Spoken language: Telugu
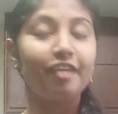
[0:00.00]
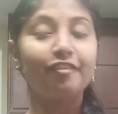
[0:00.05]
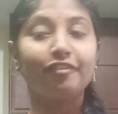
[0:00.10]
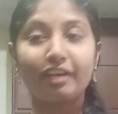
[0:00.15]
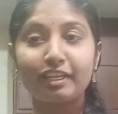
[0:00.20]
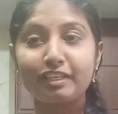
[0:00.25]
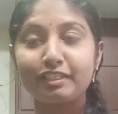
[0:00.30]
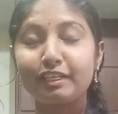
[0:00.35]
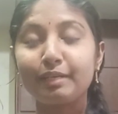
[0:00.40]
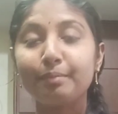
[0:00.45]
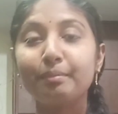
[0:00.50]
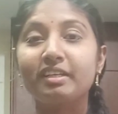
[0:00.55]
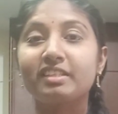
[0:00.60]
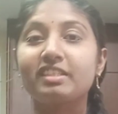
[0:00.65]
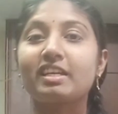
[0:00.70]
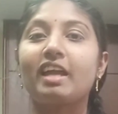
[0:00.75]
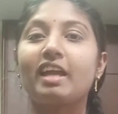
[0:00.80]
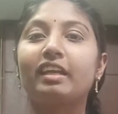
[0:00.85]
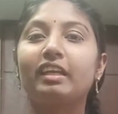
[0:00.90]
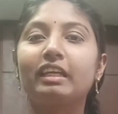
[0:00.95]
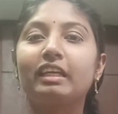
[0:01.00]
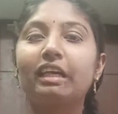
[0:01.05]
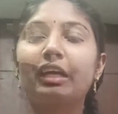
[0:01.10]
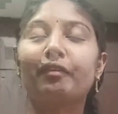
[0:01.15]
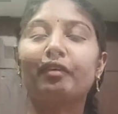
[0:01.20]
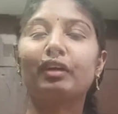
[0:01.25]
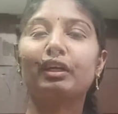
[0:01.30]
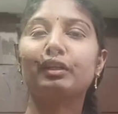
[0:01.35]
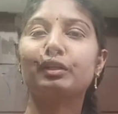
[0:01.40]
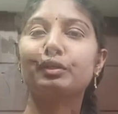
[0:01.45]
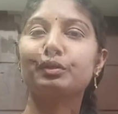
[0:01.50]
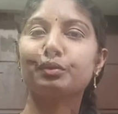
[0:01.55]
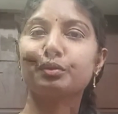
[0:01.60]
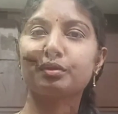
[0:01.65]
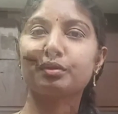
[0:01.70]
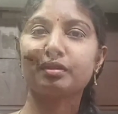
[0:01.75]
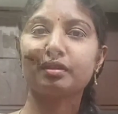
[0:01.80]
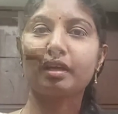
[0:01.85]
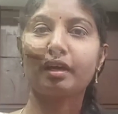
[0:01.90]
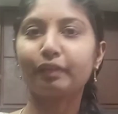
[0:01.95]
ఫస్ట్ టైం నా ఛానల్ ఎవరైతే
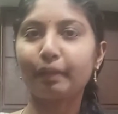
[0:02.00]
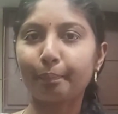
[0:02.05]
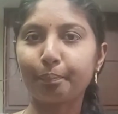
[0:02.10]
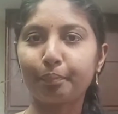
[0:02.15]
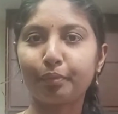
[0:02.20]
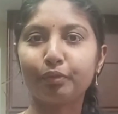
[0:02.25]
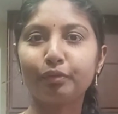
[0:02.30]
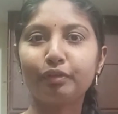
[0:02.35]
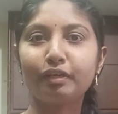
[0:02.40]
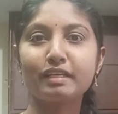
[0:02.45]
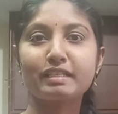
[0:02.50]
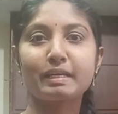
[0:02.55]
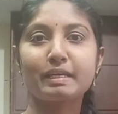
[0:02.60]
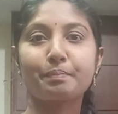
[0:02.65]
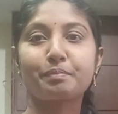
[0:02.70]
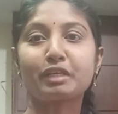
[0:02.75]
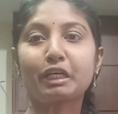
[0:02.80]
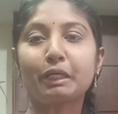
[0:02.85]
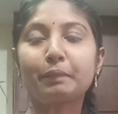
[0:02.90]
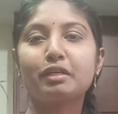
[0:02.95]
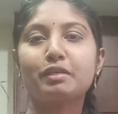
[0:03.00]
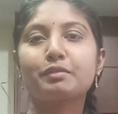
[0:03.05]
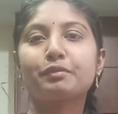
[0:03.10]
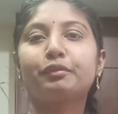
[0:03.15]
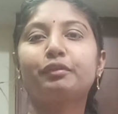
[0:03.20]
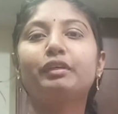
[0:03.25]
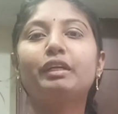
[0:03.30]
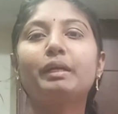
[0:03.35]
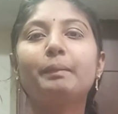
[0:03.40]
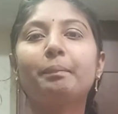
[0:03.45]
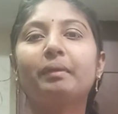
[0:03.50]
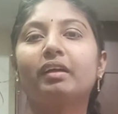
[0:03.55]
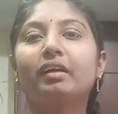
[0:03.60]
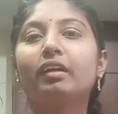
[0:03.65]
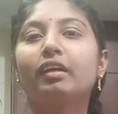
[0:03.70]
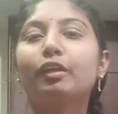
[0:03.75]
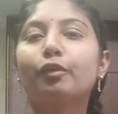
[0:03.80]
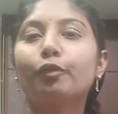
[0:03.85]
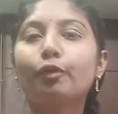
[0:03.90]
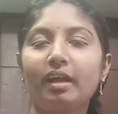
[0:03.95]
చూస్తున్నారో తప్పకుండా సబ్స్క్రైబ్ చేసుకోండి
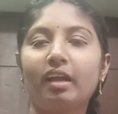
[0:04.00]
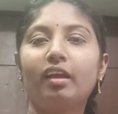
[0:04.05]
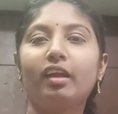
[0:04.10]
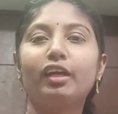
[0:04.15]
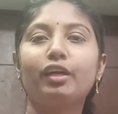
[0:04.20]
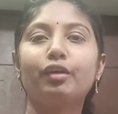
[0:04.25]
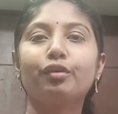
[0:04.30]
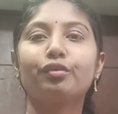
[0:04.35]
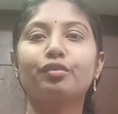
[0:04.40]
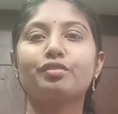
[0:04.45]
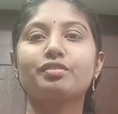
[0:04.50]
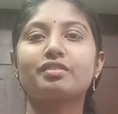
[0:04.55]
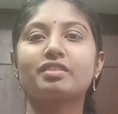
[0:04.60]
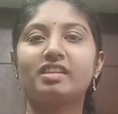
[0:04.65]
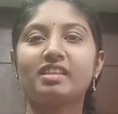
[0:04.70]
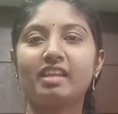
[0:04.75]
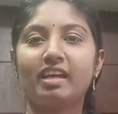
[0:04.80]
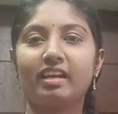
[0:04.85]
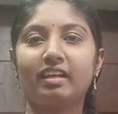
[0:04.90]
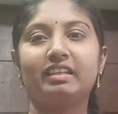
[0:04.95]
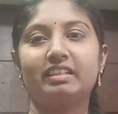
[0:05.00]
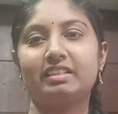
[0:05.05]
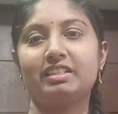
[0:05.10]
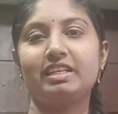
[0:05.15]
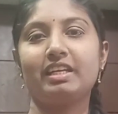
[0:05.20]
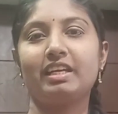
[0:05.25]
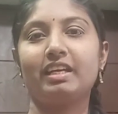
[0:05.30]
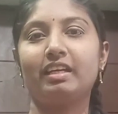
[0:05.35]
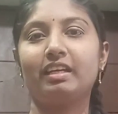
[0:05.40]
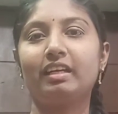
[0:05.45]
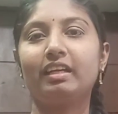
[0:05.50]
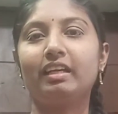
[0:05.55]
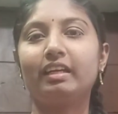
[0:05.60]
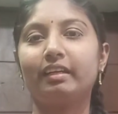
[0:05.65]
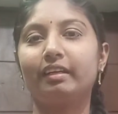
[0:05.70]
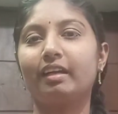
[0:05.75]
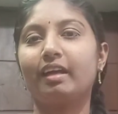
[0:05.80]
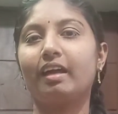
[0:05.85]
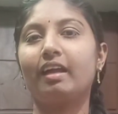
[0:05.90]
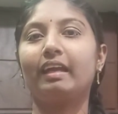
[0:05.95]
పక్కనే ఒక బెల్ ఐకాన్ వస్తుంది దాన్ని క్లిక్ చేయండి
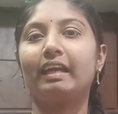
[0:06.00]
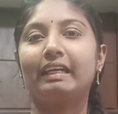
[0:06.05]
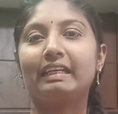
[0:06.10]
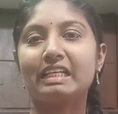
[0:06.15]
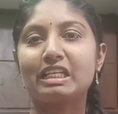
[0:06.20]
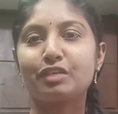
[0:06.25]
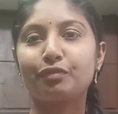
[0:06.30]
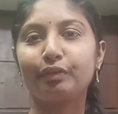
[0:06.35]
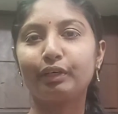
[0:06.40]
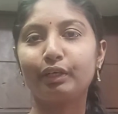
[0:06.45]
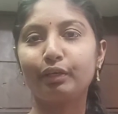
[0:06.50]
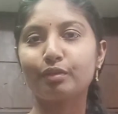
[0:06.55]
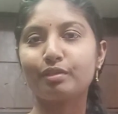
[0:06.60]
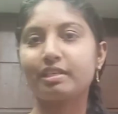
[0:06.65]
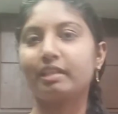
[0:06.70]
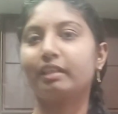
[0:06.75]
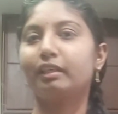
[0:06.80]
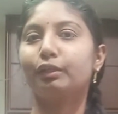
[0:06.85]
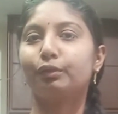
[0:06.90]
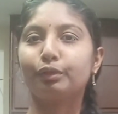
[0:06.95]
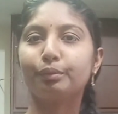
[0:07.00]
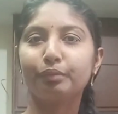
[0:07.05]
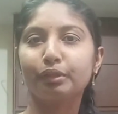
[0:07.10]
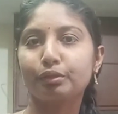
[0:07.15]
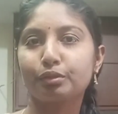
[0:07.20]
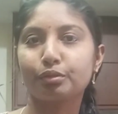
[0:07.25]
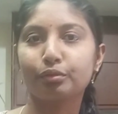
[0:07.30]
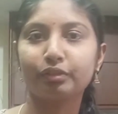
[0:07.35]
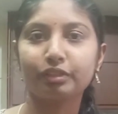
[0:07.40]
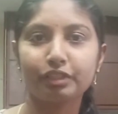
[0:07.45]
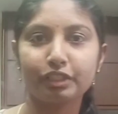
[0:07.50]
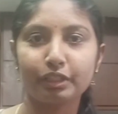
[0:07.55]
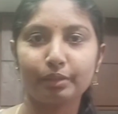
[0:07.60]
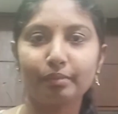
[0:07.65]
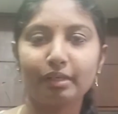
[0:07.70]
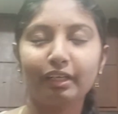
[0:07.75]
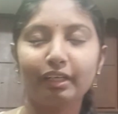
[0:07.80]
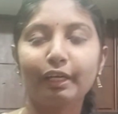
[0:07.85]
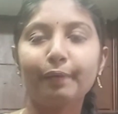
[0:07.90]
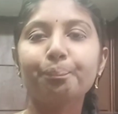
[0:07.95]
నా లేటెస్ట్ వీడియోస్ అన్నీ కూడా మీరు చూడొచ్చు
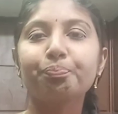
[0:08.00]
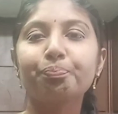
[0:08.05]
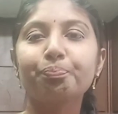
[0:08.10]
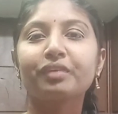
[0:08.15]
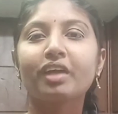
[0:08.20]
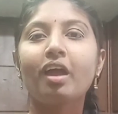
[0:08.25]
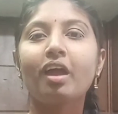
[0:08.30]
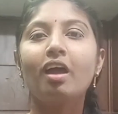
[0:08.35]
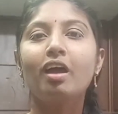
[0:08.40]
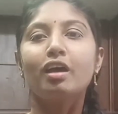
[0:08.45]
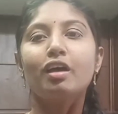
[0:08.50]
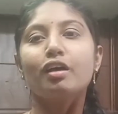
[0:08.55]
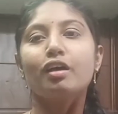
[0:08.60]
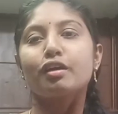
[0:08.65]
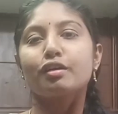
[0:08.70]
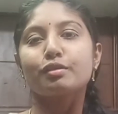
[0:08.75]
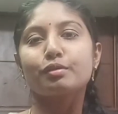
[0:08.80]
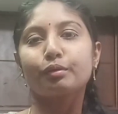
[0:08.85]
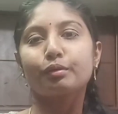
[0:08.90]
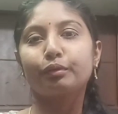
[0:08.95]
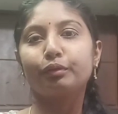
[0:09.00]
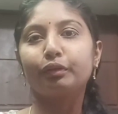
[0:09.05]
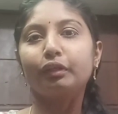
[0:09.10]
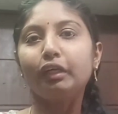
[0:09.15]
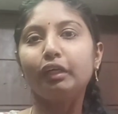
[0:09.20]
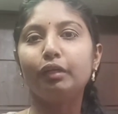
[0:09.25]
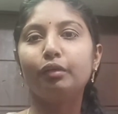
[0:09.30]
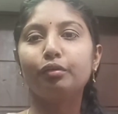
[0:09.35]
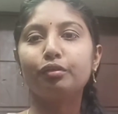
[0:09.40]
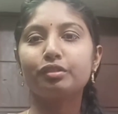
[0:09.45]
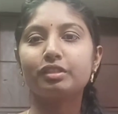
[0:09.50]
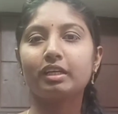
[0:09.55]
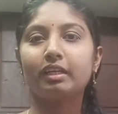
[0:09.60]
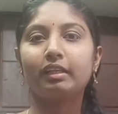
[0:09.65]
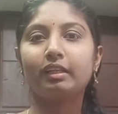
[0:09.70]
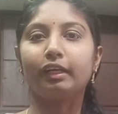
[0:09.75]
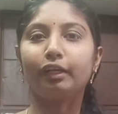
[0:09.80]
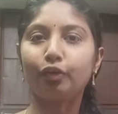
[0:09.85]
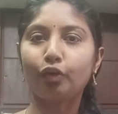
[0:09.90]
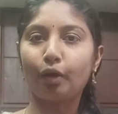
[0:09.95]
అనమాట సో ఈ
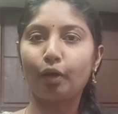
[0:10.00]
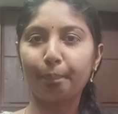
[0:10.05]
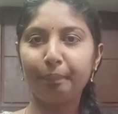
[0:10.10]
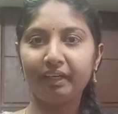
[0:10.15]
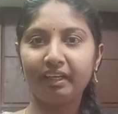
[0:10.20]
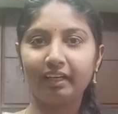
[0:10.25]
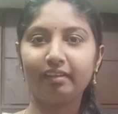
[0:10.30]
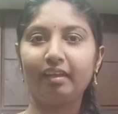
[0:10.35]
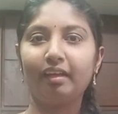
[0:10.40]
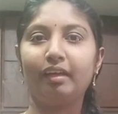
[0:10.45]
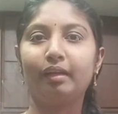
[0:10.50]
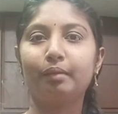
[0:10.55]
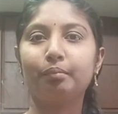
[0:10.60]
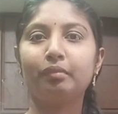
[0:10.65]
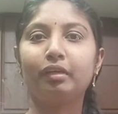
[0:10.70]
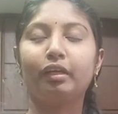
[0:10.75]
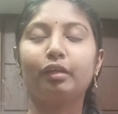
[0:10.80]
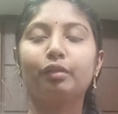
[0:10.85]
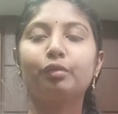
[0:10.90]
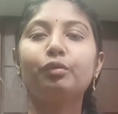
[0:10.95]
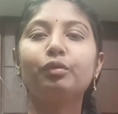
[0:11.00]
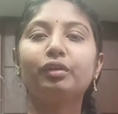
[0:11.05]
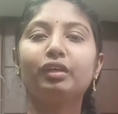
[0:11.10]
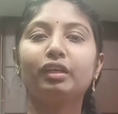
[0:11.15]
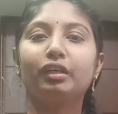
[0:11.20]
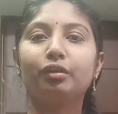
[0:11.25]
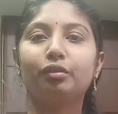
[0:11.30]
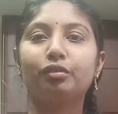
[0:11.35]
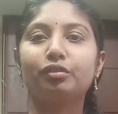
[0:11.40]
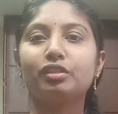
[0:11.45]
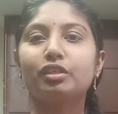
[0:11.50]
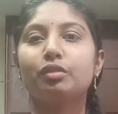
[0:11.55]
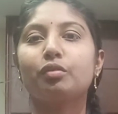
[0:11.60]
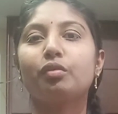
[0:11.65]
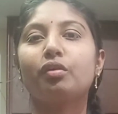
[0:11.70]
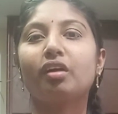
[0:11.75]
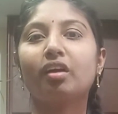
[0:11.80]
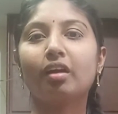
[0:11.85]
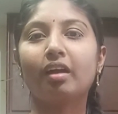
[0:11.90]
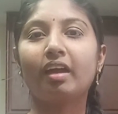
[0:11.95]
రోజైతే టాపిక్ అయితే ఏం లేదు ఈ రోజైతే
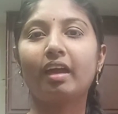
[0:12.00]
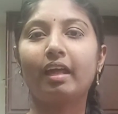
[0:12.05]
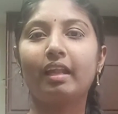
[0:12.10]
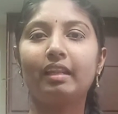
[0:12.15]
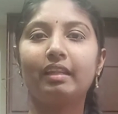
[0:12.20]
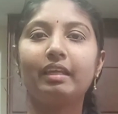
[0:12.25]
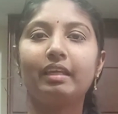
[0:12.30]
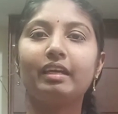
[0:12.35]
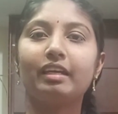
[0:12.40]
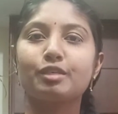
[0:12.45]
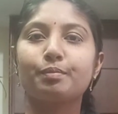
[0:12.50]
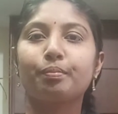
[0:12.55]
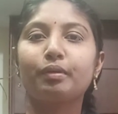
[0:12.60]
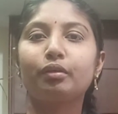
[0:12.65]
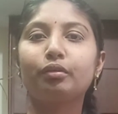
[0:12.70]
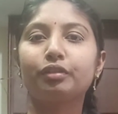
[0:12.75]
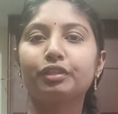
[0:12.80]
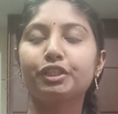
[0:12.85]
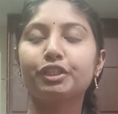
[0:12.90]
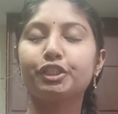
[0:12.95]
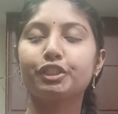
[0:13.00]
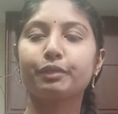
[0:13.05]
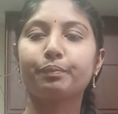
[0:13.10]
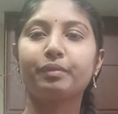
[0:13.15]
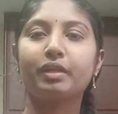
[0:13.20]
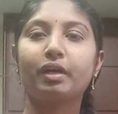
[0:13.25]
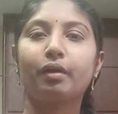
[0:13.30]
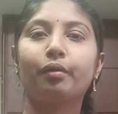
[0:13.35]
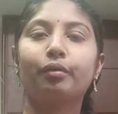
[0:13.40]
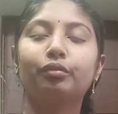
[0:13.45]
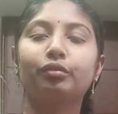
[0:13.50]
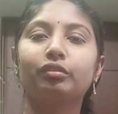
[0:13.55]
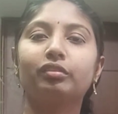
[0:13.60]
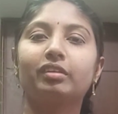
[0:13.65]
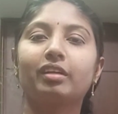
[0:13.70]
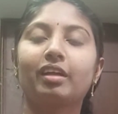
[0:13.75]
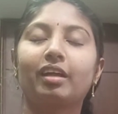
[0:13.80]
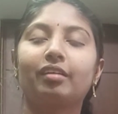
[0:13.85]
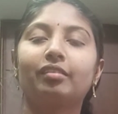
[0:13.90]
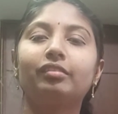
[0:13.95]
ఒక హెల్దీ రెసిపీ గురించి చెప్దాం
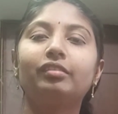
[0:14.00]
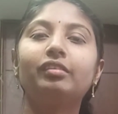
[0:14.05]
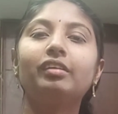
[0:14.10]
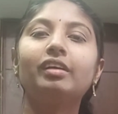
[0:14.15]
అనుకుంటున్నాను